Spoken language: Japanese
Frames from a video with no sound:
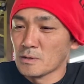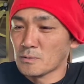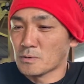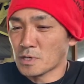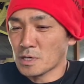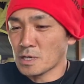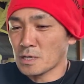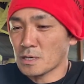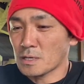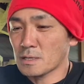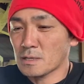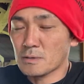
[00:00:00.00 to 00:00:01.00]
これ
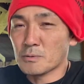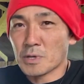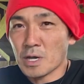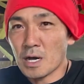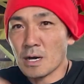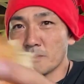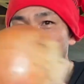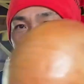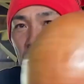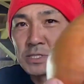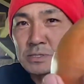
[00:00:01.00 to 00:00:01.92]
これがプロが